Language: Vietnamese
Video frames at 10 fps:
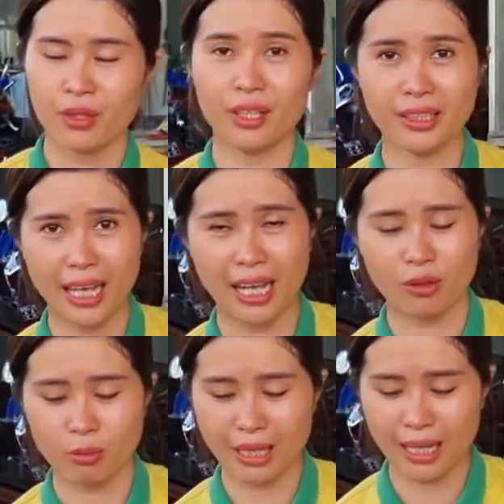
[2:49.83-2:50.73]
được chưa
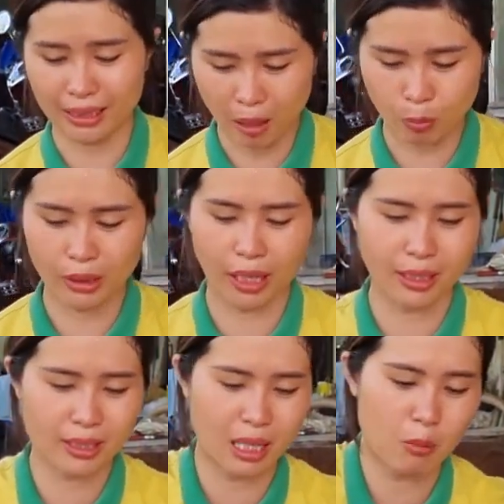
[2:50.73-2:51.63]
chúng ta công
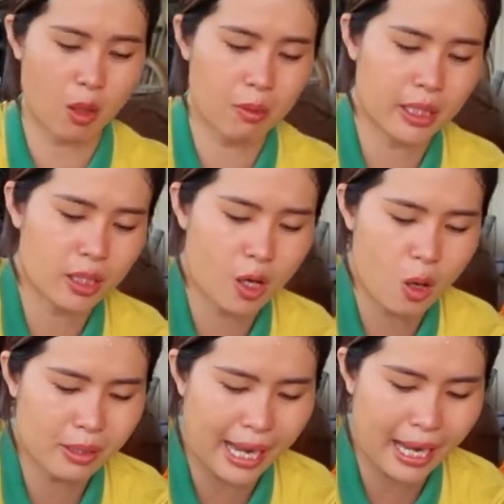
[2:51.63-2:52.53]
nhận là sabo
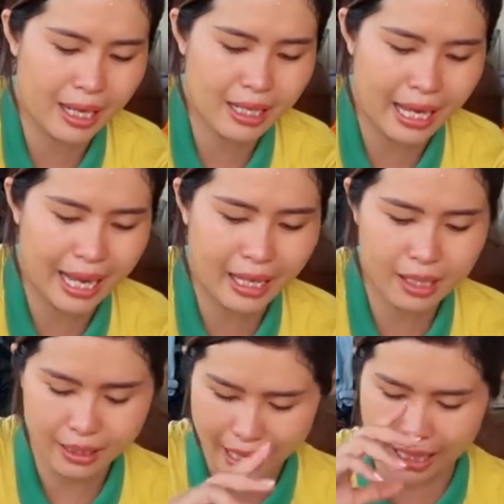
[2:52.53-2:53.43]
mexico đã là
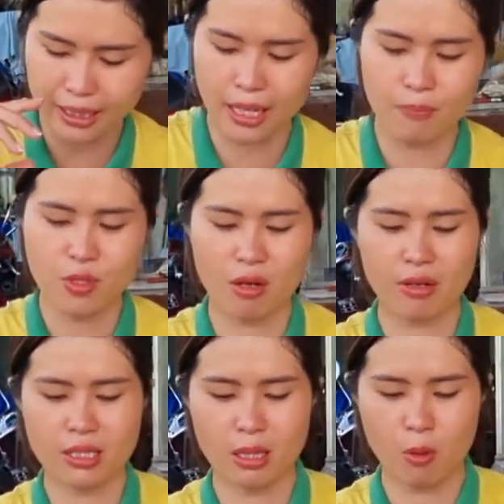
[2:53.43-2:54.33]
ăn hết hai điểm so
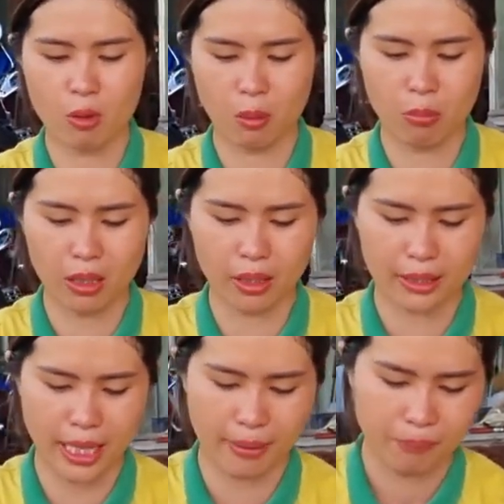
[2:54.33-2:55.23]
với sabo lòng mất
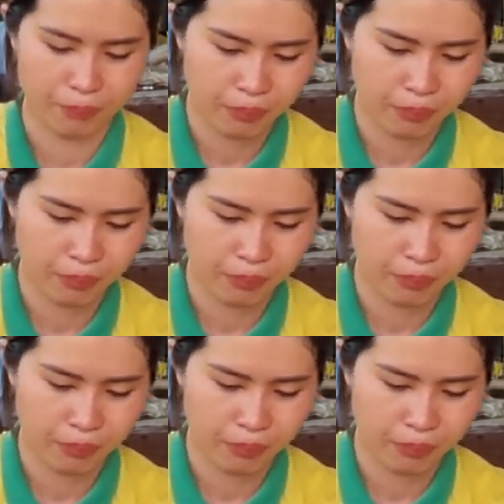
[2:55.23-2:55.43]
rồi nha